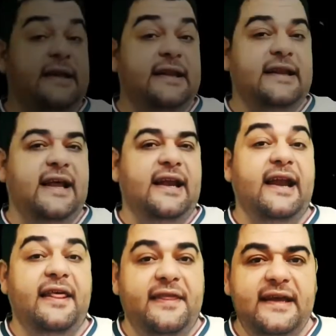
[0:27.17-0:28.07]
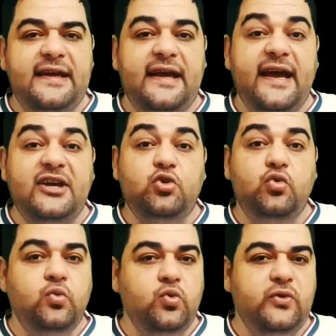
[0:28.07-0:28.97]
إن الذين
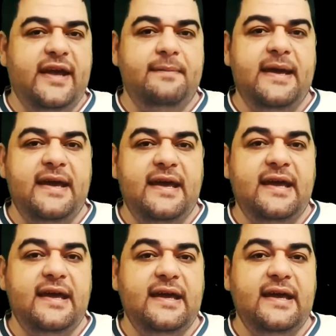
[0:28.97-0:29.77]
يكتمون ما